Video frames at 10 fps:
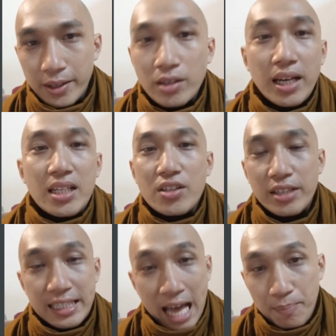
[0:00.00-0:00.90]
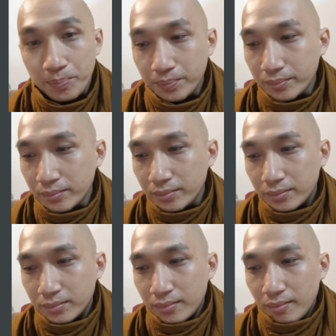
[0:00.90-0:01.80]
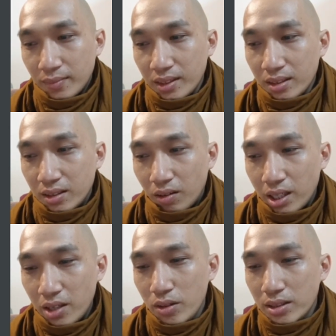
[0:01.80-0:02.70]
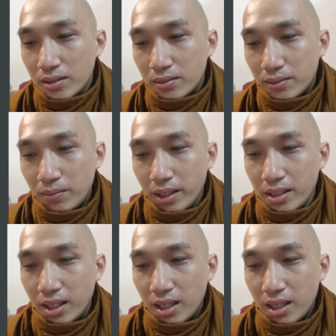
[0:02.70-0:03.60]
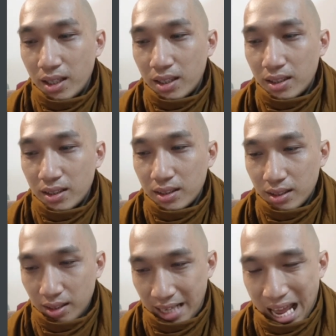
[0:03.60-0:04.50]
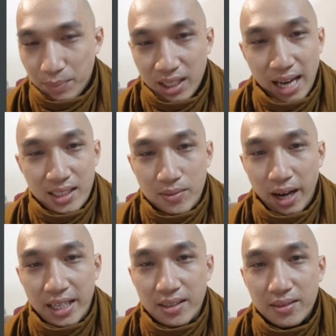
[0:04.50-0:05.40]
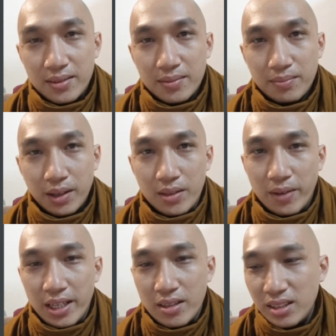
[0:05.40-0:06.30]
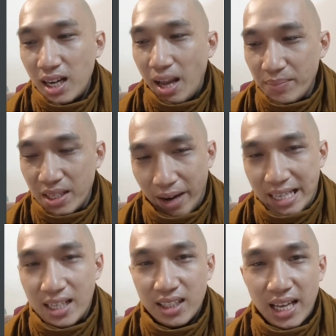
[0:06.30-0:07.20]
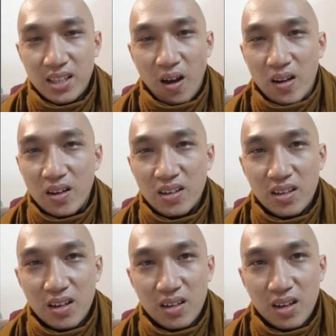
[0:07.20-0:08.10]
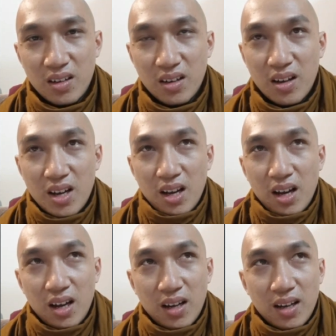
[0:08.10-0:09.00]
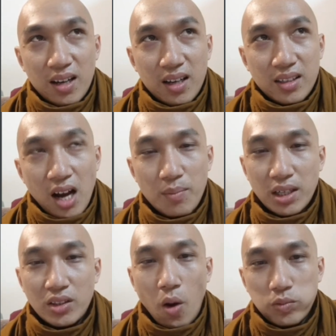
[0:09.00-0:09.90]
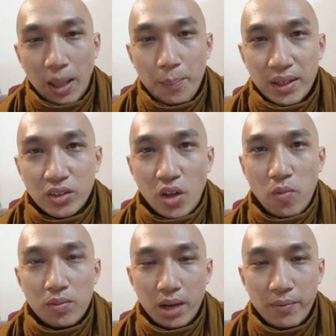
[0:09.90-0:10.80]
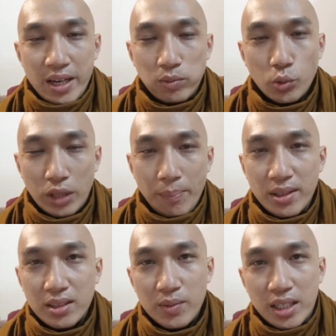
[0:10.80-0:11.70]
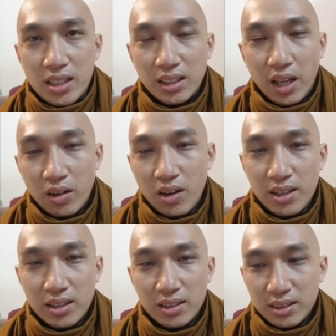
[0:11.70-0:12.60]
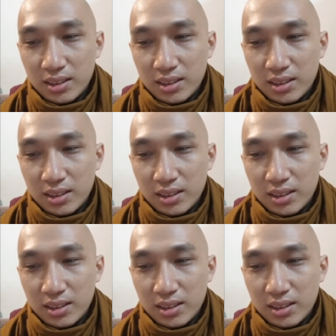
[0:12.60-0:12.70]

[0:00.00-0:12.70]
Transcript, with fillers: vì hướng đến sự ly tham còn nếu á, quý vị à, làm thực hành như vậy bị bị hướng đến làm như vậy để cho nó nó nó nó, nó uh, thân mình nó tốt tâm mình nó tốt bởi vì không tu tập như đức hành tại có nói